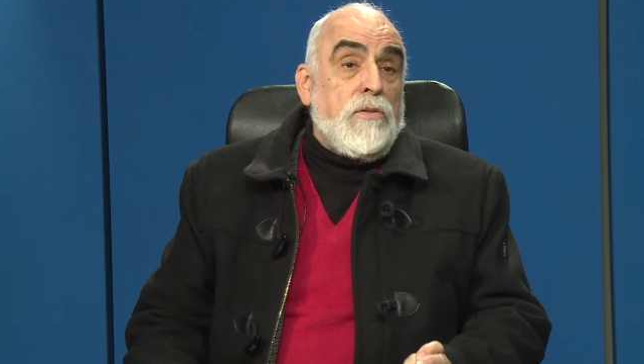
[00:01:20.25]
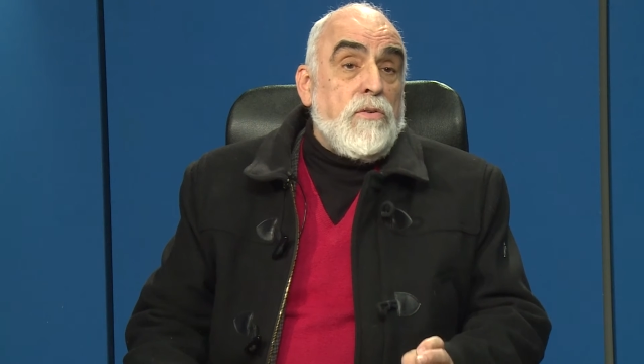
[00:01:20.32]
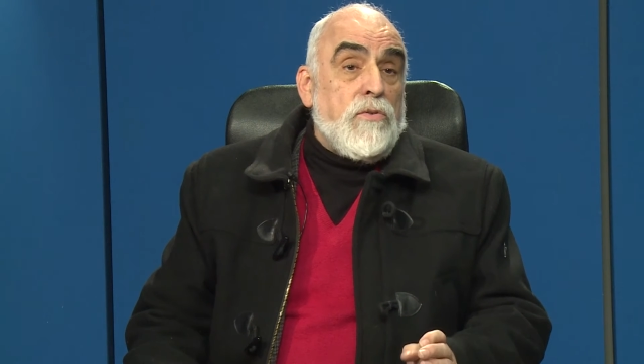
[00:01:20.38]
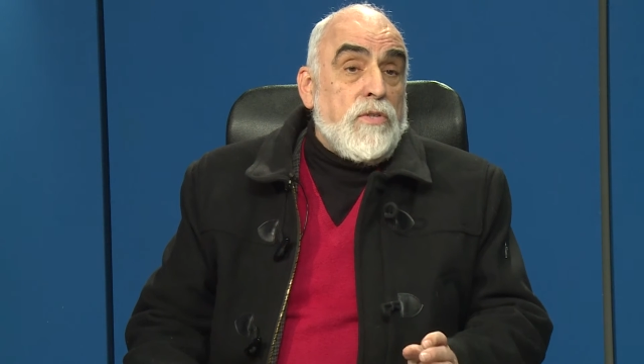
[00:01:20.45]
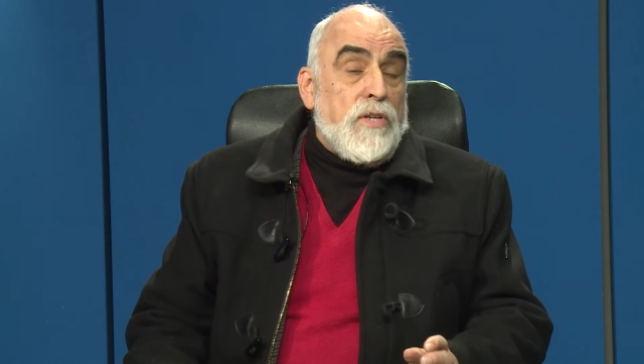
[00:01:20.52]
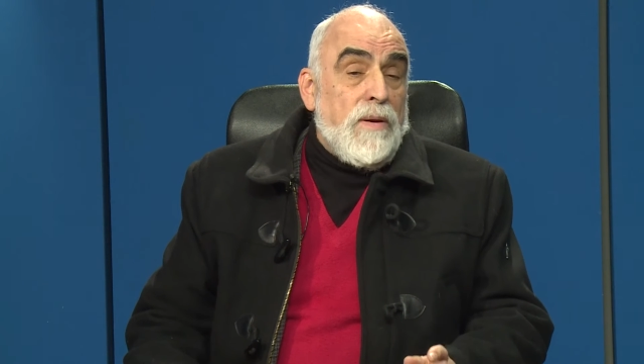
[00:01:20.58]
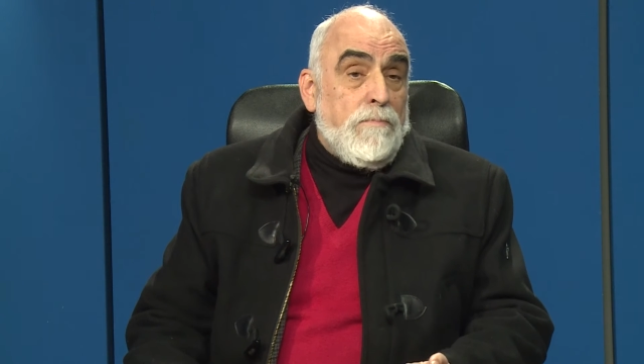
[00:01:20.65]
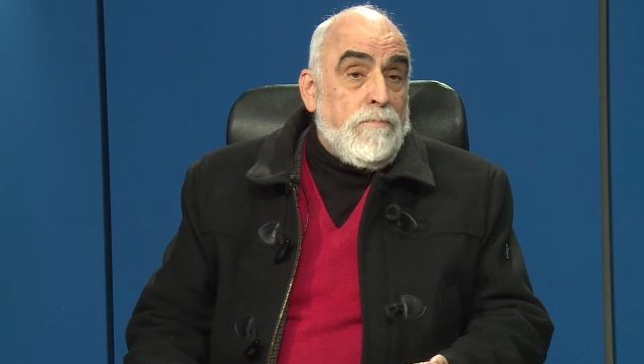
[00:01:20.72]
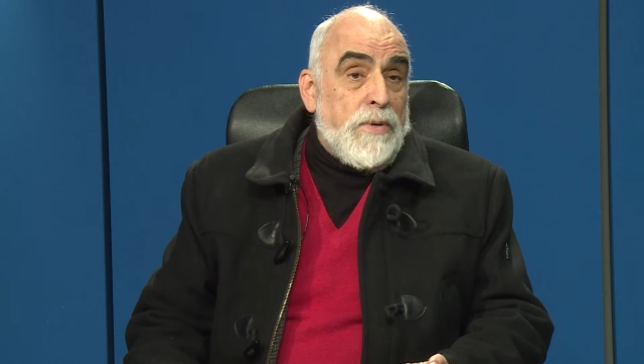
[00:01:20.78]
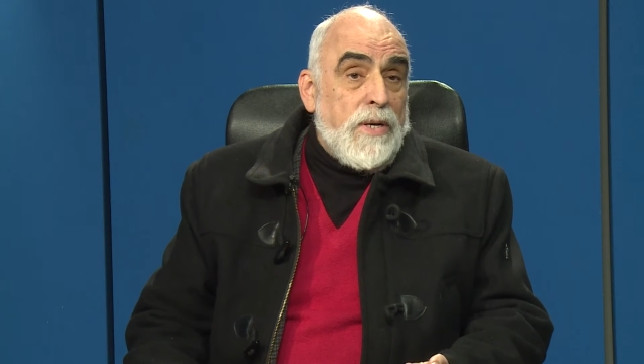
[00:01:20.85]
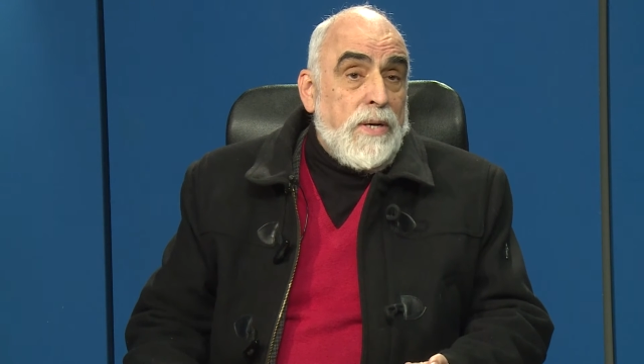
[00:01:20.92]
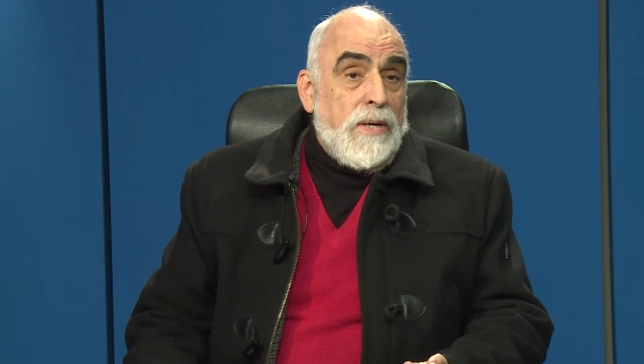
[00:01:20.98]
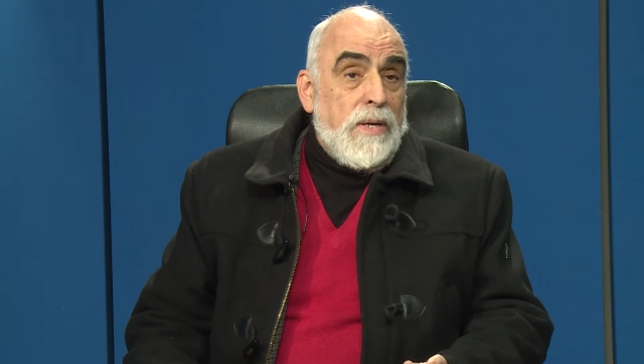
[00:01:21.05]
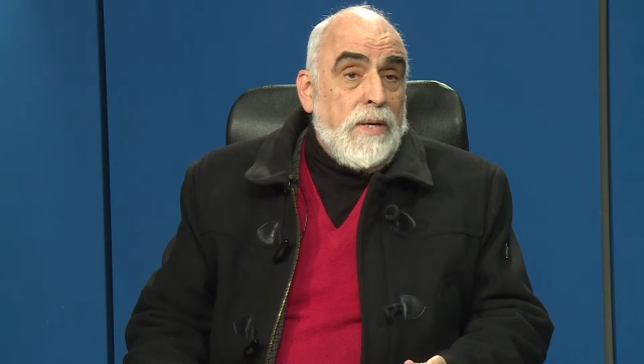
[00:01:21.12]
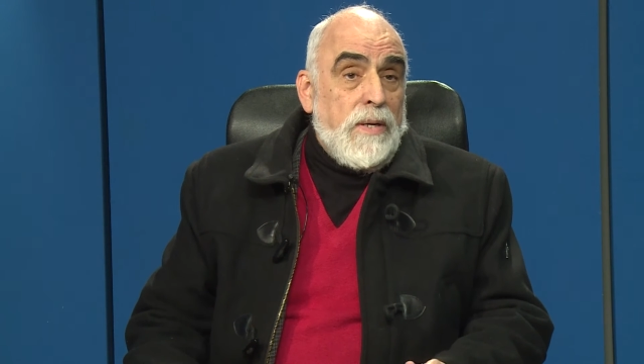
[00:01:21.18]
sido
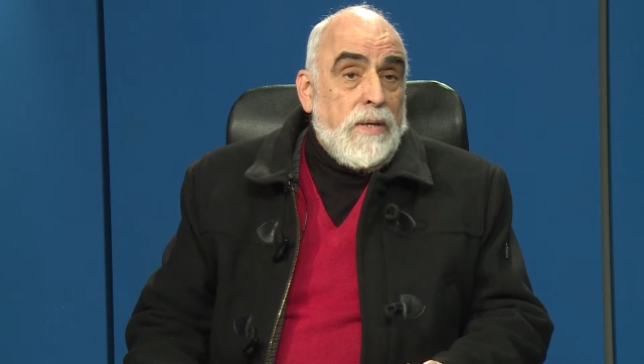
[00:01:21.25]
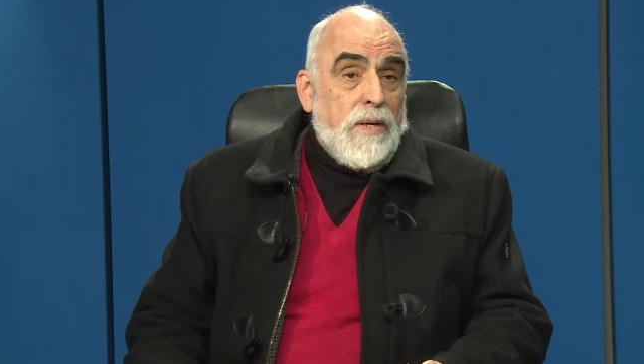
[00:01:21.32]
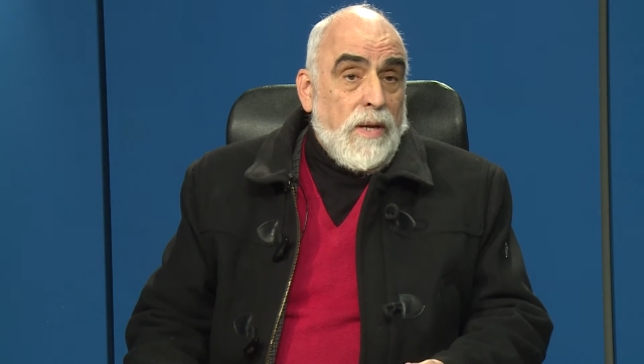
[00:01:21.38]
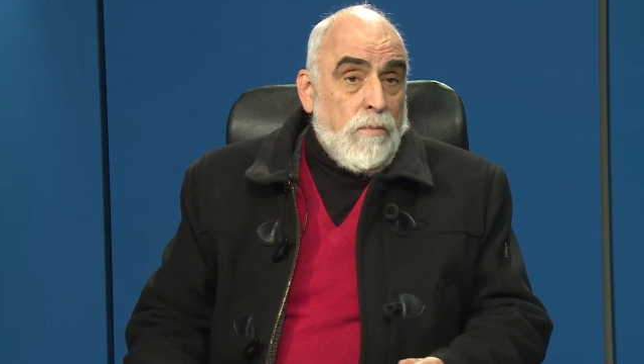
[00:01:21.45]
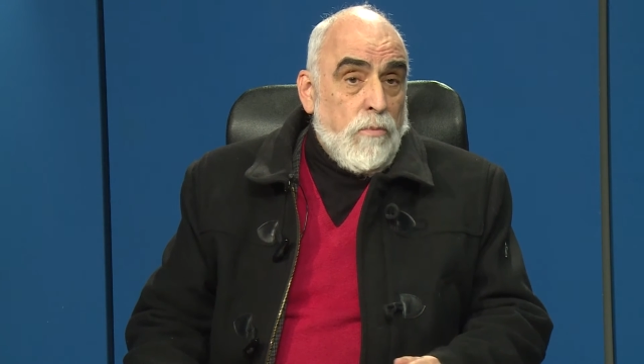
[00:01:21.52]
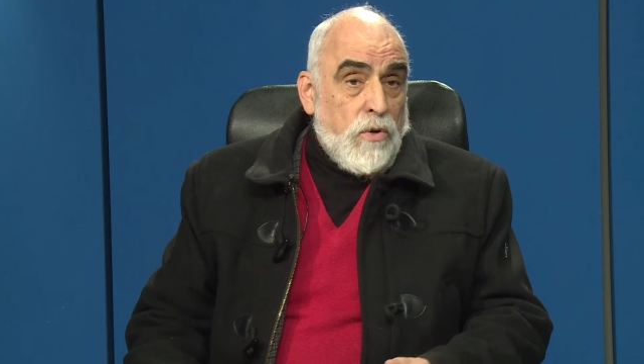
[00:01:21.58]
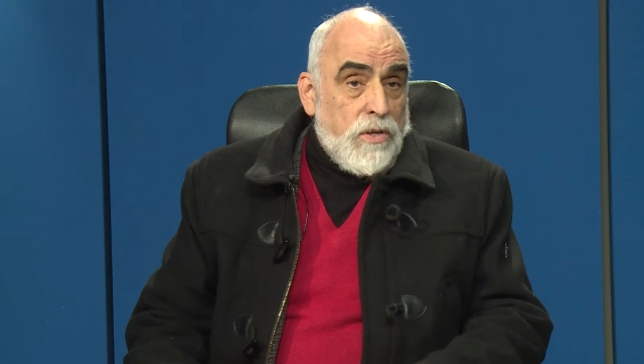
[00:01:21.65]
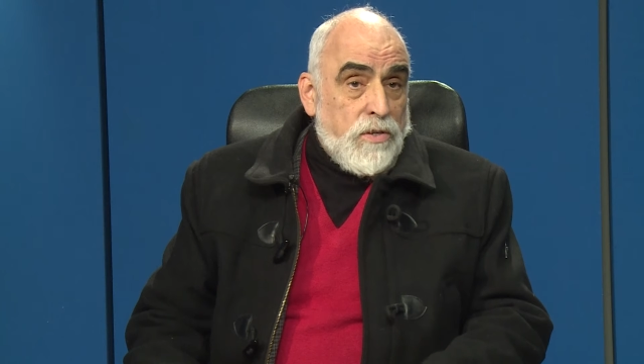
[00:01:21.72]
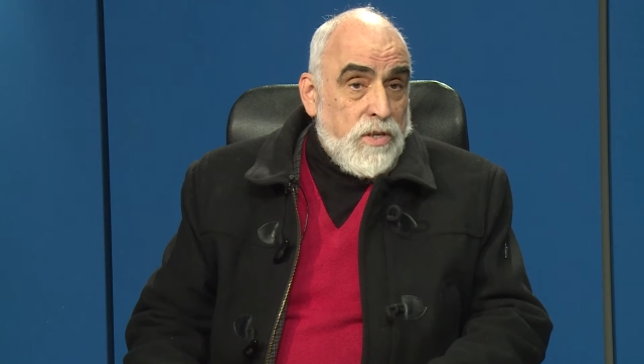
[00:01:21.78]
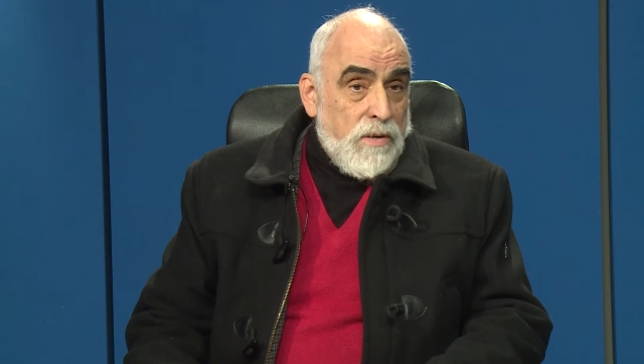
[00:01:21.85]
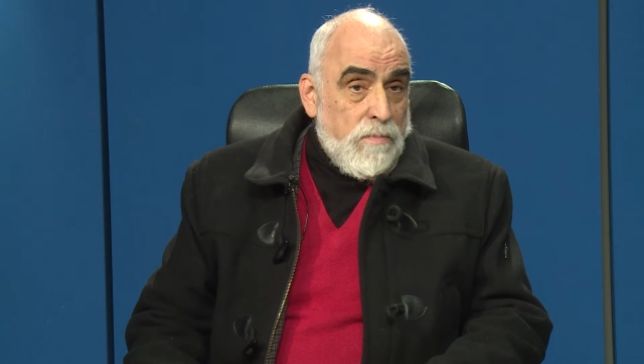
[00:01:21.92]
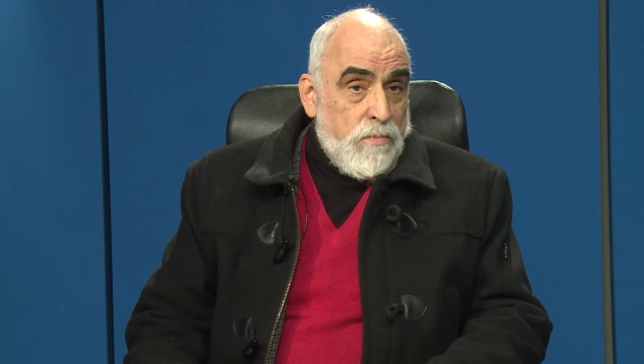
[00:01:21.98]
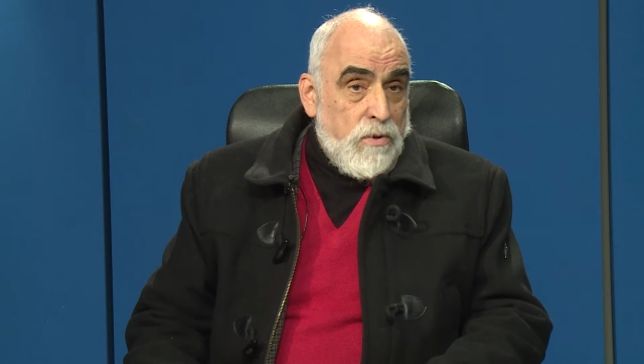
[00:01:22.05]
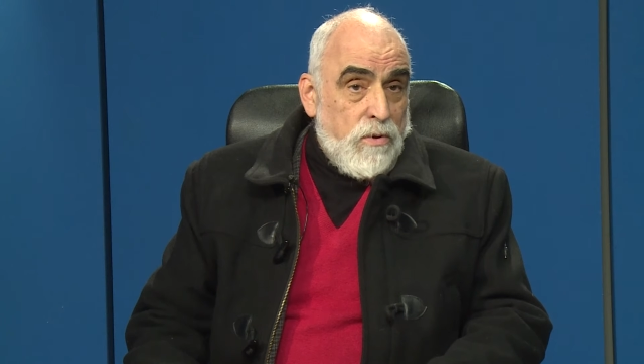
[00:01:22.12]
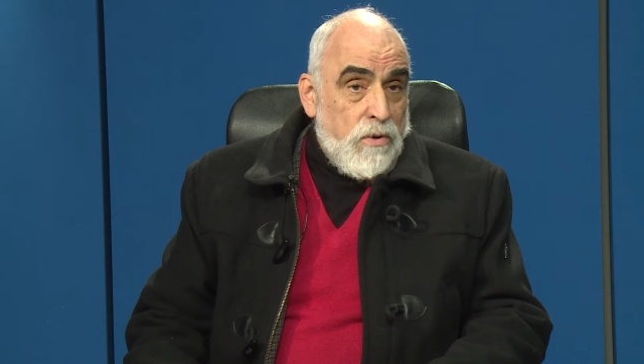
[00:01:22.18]
siempre el
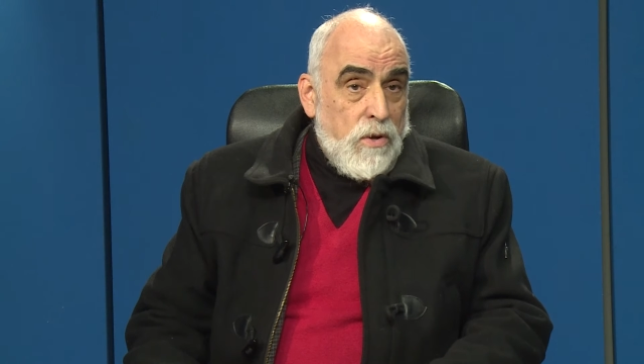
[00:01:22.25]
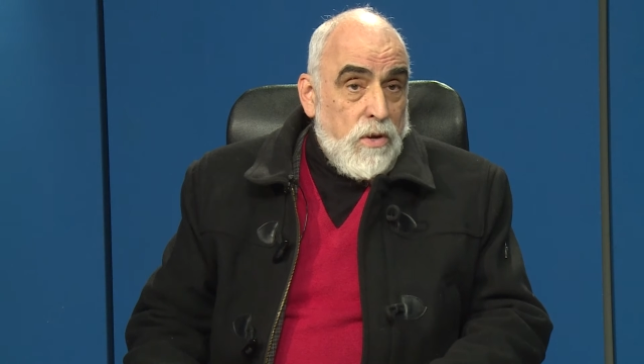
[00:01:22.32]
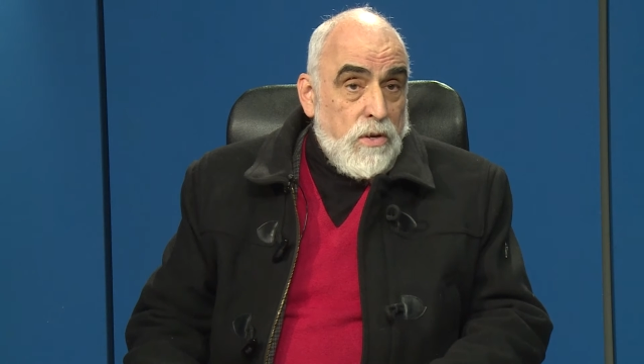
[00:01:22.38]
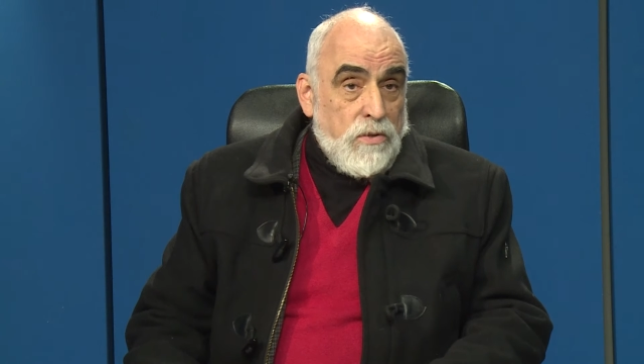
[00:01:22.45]
municipio.